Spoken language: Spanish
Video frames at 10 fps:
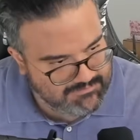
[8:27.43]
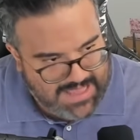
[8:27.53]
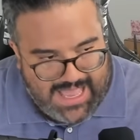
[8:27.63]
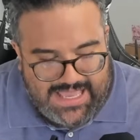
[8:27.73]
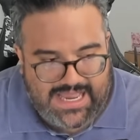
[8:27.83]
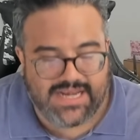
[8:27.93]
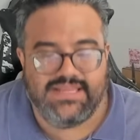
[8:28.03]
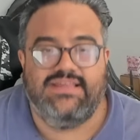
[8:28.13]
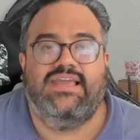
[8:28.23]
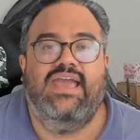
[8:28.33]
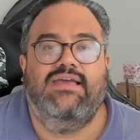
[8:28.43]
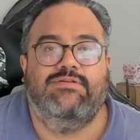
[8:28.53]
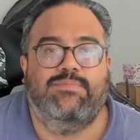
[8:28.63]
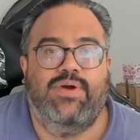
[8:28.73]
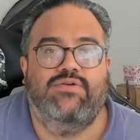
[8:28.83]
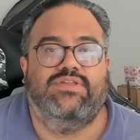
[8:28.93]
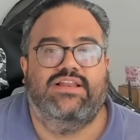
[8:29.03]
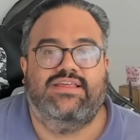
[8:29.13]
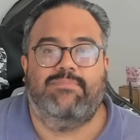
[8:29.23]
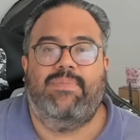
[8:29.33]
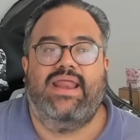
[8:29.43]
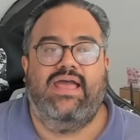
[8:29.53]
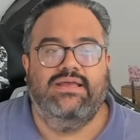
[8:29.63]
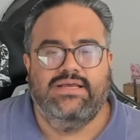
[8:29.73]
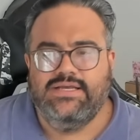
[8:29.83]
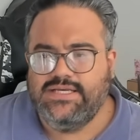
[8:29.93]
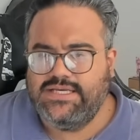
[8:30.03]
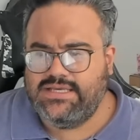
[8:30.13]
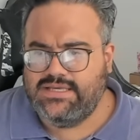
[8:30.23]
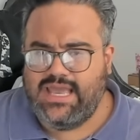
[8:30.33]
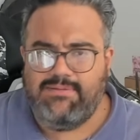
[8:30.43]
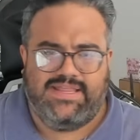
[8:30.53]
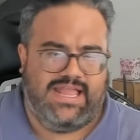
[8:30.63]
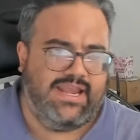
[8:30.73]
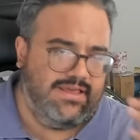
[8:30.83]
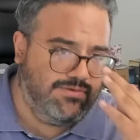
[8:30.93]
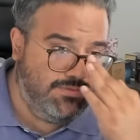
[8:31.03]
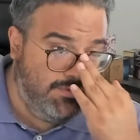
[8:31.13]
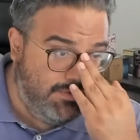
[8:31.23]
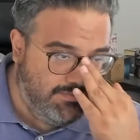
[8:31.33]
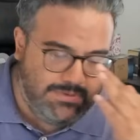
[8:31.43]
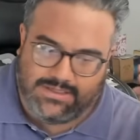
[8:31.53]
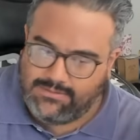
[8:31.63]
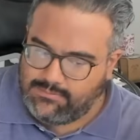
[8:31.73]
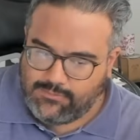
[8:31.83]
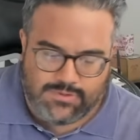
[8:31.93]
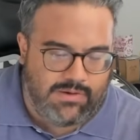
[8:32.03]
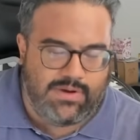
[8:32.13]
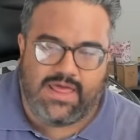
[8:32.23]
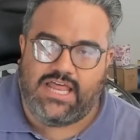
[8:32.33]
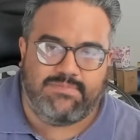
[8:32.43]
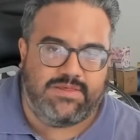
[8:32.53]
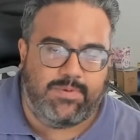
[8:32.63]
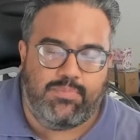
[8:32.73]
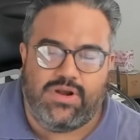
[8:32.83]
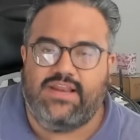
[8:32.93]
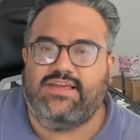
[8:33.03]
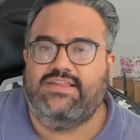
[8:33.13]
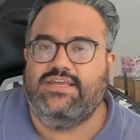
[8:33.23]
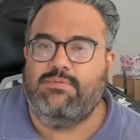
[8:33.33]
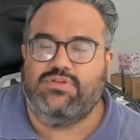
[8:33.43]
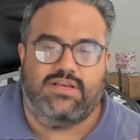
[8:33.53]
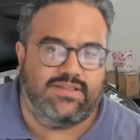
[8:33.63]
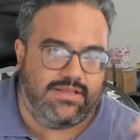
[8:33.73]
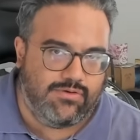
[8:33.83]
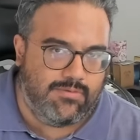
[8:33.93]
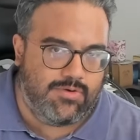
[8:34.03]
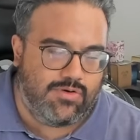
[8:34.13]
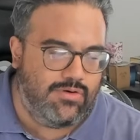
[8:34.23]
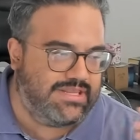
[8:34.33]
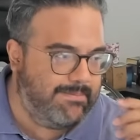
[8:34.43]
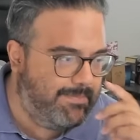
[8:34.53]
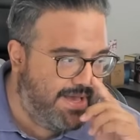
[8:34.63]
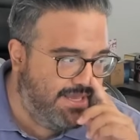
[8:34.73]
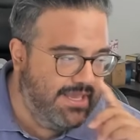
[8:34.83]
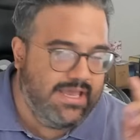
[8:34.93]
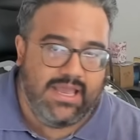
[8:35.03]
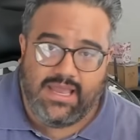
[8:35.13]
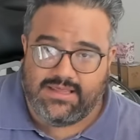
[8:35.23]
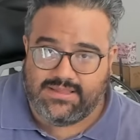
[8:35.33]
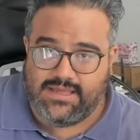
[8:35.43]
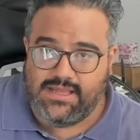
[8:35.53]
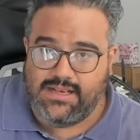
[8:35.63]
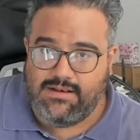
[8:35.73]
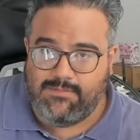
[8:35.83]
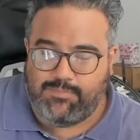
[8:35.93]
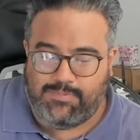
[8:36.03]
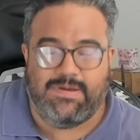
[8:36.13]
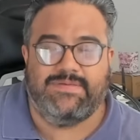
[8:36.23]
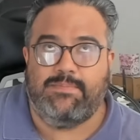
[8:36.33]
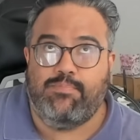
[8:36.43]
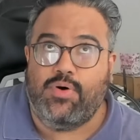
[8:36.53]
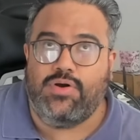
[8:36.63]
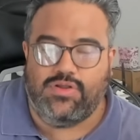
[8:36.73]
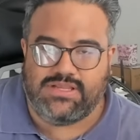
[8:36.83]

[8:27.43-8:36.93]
hay cartas que se pueden utilizar para eh, evitar esto, ¿no? Una, de las más populares que se lleva utilizando como con Lotenpai es el, más bien por